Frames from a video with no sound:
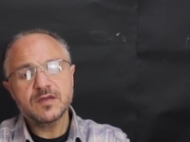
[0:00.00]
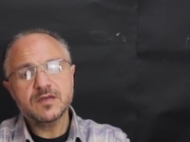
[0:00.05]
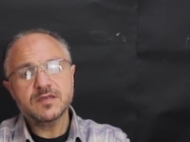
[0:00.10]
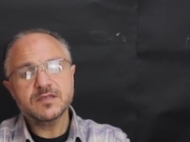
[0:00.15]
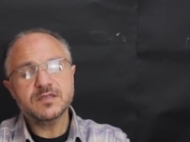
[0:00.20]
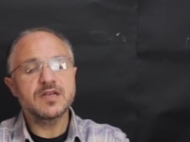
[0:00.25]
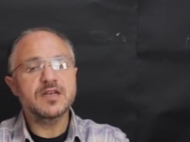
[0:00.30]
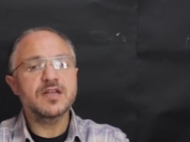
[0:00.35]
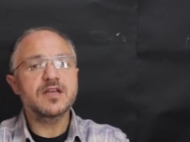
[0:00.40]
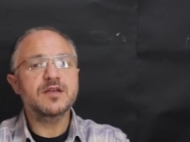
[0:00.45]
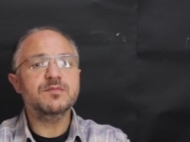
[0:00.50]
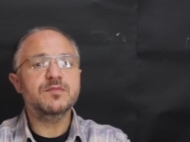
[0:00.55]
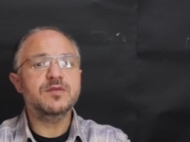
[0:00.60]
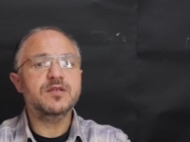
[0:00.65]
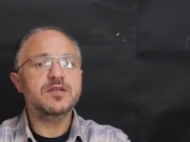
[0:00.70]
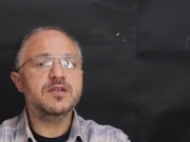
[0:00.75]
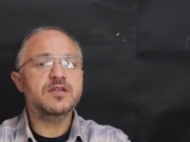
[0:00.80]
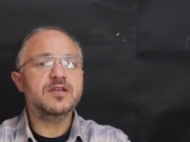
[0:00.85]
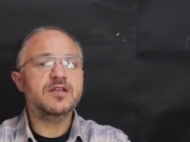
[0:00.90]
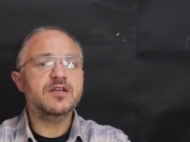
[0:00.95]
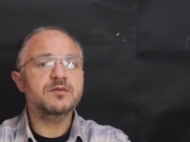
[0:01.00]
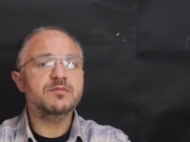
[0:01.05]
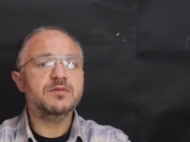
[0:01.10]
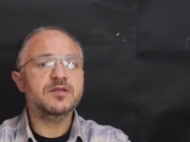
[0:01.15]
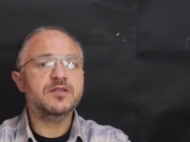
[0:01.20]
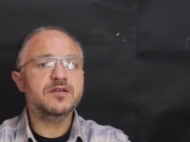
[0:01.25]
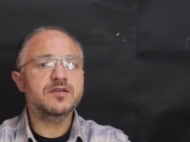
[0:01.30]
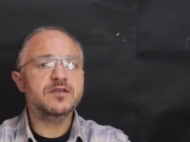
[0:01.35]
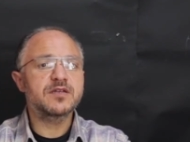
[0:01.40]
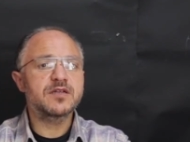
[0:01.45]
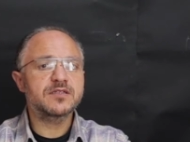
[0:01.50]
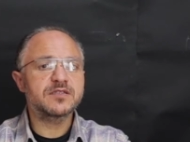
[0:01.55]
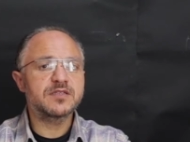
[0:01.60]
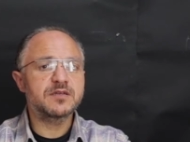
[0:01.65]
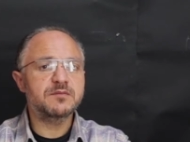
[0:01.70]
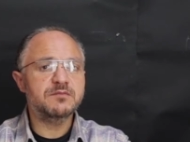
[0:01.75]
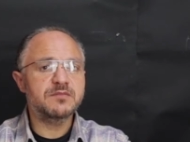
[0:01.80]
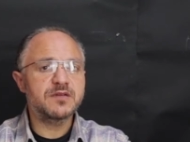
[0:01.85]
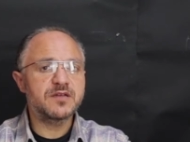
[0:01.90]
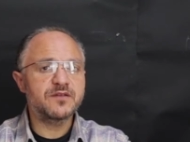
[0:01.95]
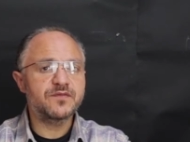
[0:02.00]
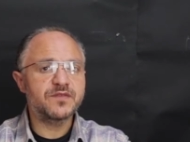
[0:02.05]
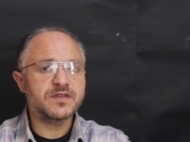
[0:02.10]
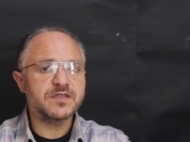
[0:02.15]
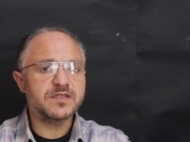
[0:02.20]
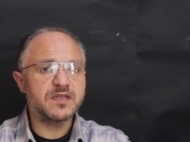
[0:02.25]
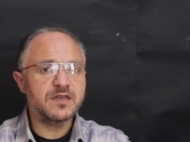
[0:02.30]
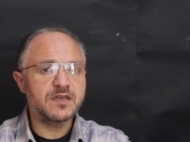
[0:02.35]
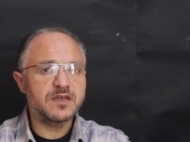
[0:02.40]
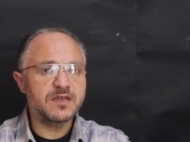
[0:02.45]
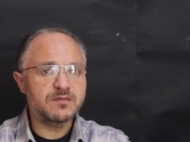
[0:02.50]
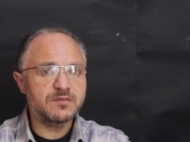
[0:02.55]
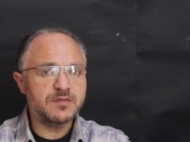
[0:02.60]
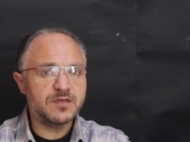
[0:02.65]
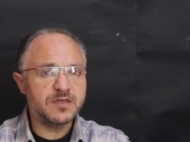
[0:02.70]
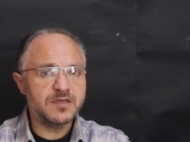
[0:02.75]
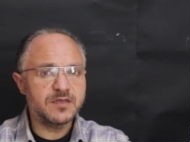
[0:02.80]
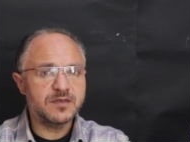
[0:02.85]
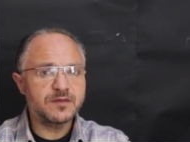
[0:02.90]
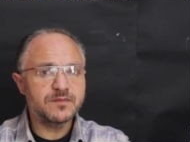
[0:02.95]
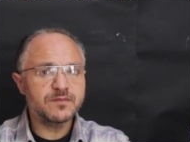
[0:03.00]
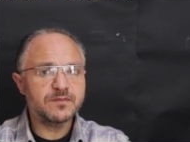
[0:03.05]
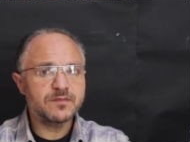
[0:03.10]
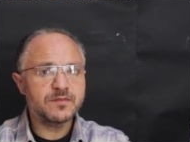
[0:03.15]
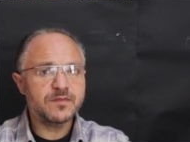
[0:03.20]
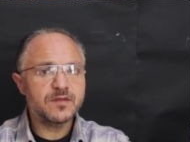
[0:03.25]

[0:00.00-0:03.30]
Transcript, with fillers: سلامي إلى بدر أتم فسلما